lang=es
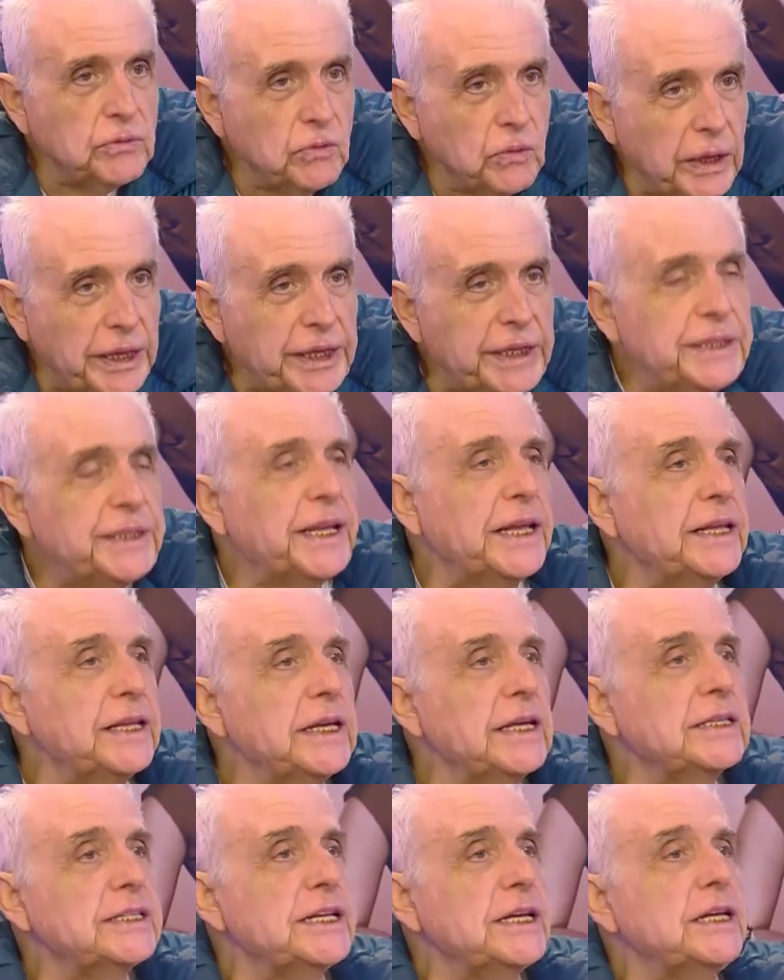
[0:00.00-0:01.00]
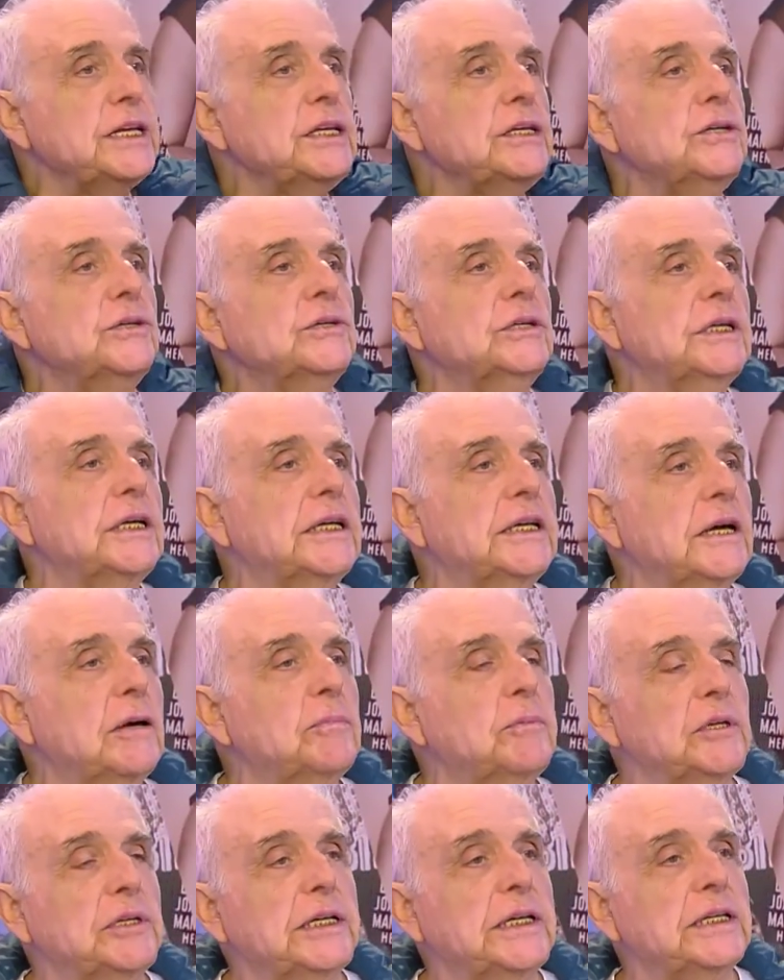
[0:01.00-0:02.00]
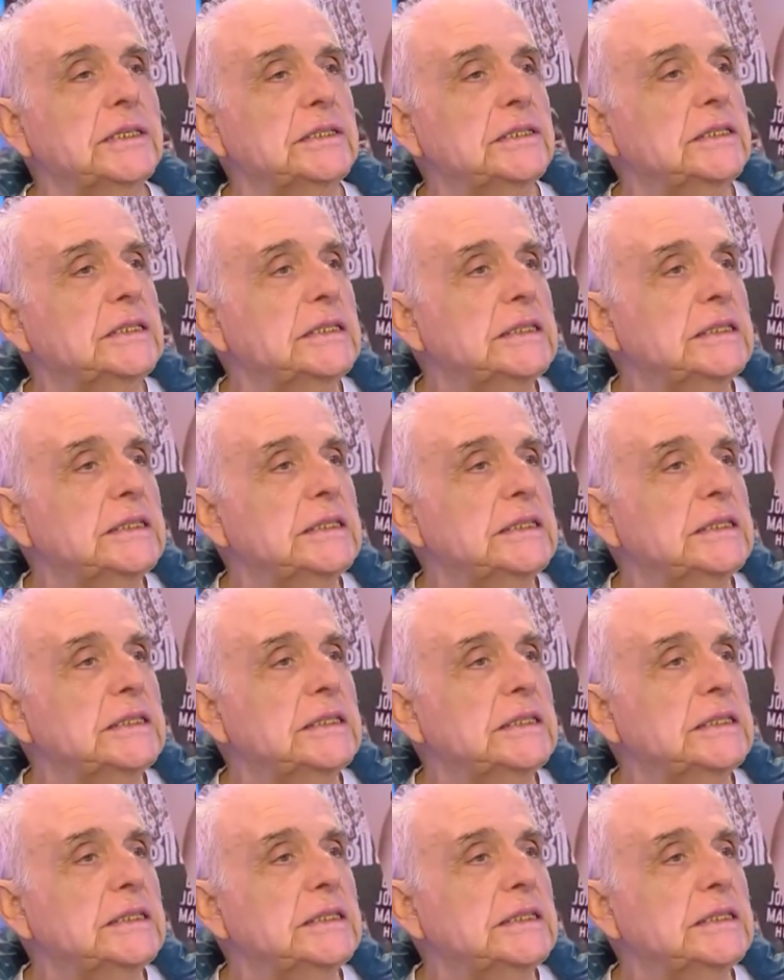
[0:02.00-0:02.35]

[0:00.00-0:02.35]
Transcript: 40 días seguidos en el Caupolicán.